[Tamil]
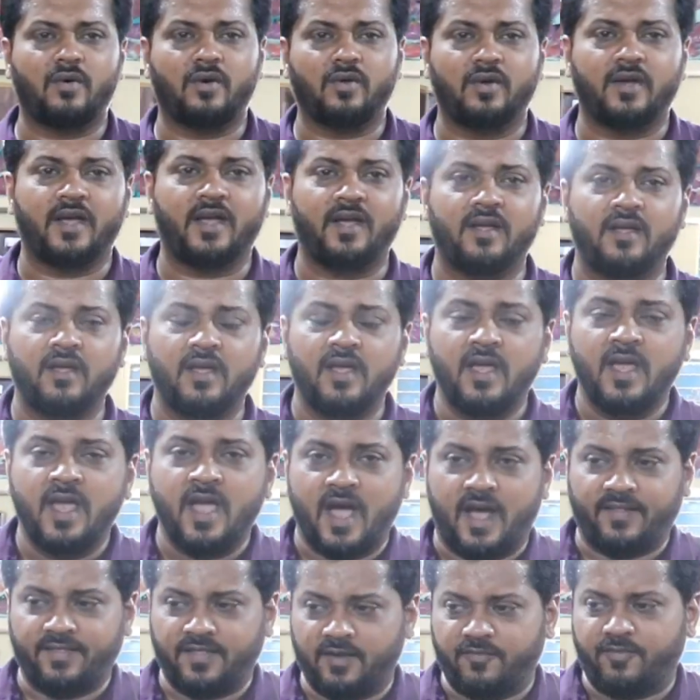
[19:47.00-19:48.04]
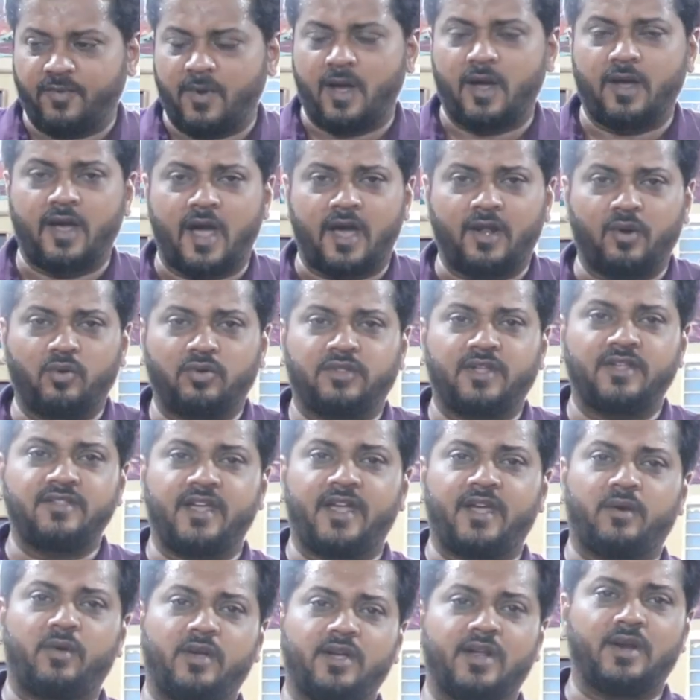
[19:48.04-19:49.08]
ரூபா வருங்க அந்த
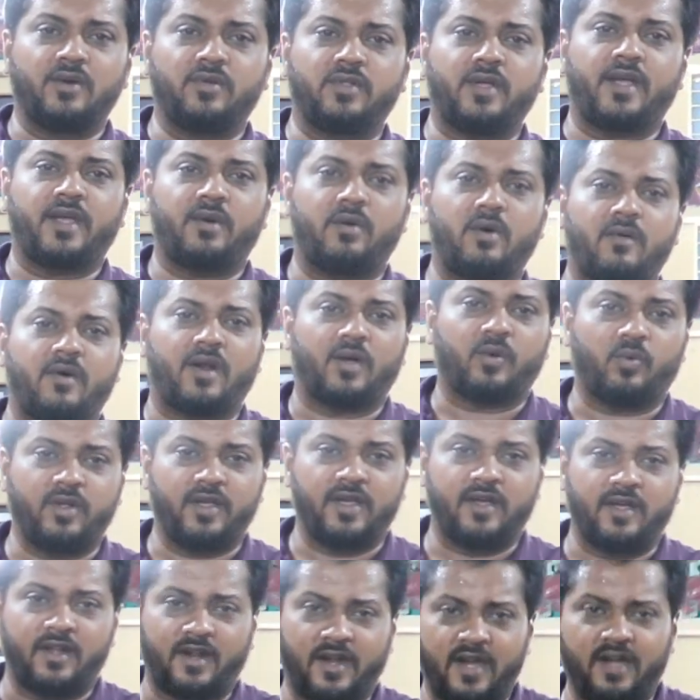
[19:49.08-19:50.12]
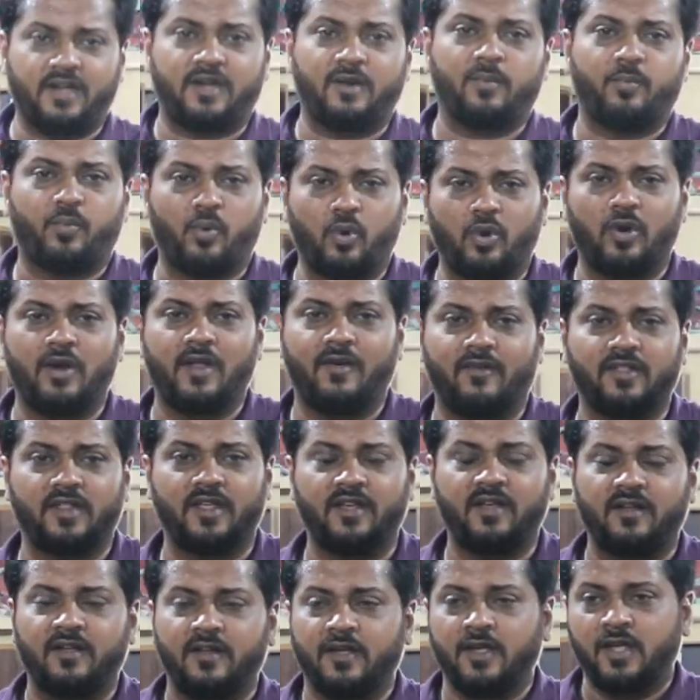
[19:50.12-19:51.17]
அறுபத்தஞ்சாயிரம் ரூபாய் எழுபதாயிரம் ரூபா வரக்கூடிய ரேட்டு பொருளை
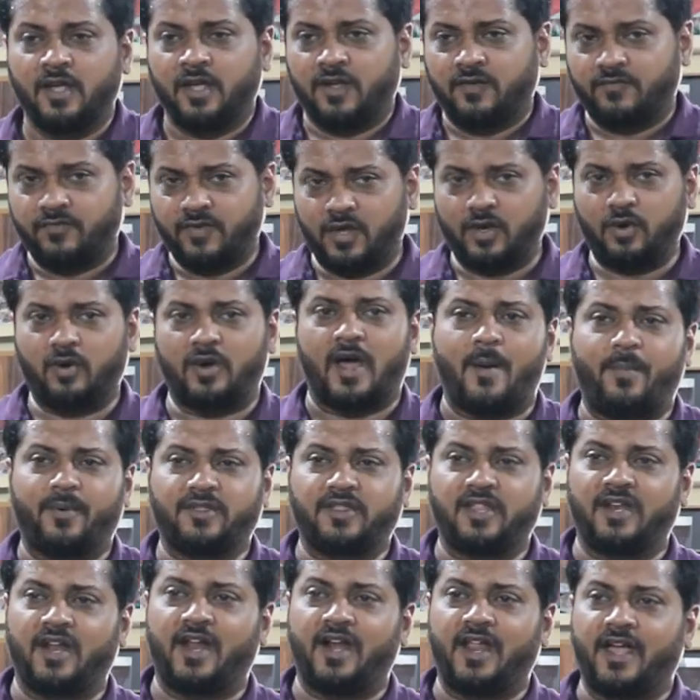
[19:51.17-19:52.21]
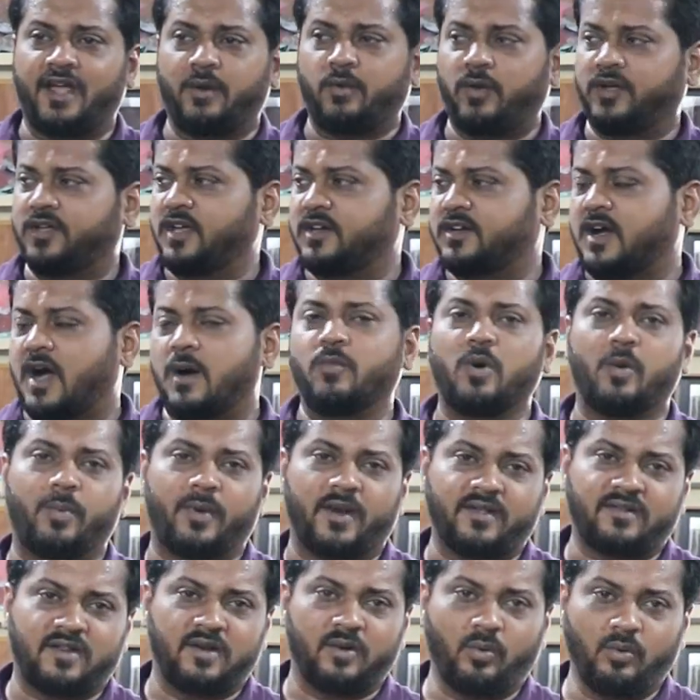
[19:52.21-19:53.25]
வந்து வெறும் நாற்பத்தி நாலாயிரம் ரூபாய்க்கு காம்போ
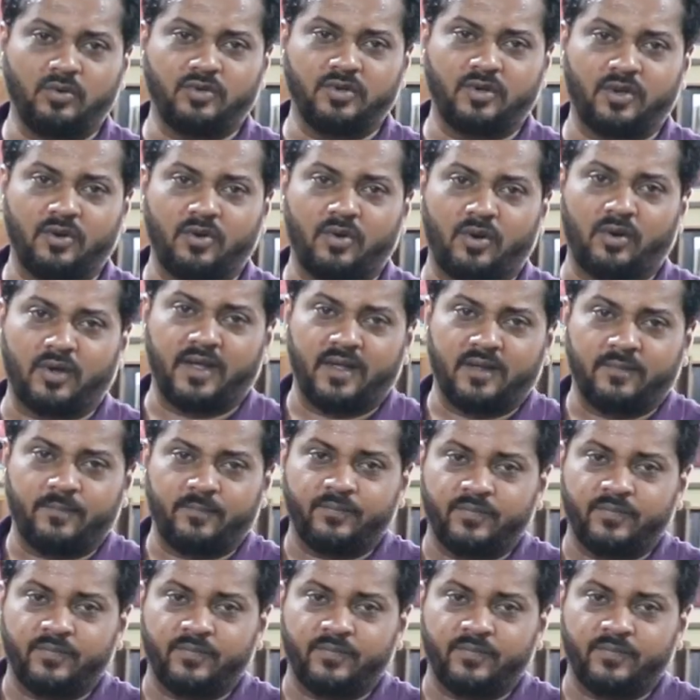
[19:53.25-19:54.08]
பிரைஸ்ல கொடுத்துட்டு இருக்கிறோங்க